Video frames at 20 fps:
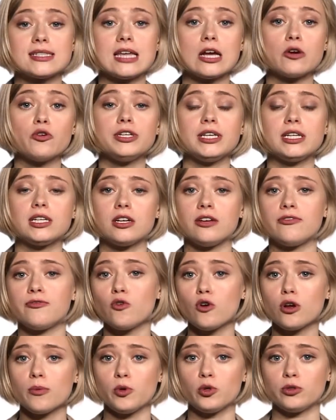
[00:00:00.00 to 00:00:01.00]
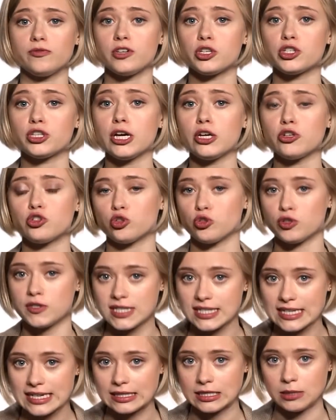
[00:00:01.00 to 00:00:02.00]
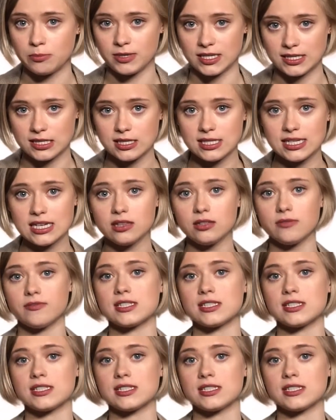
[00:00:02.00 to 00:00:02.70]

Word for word: Сторонники реформы утверждают, что сильный президент